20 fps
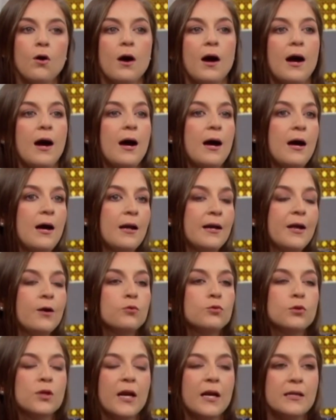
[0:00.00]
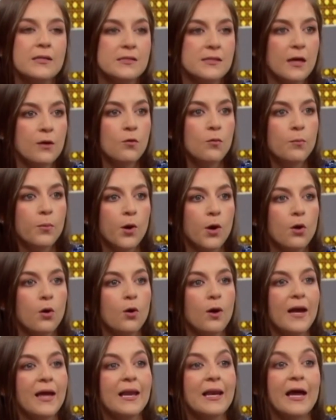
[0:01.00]
a neutralizar un
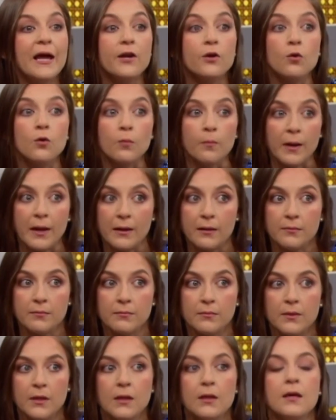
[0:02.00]
poco el aroma. Ok.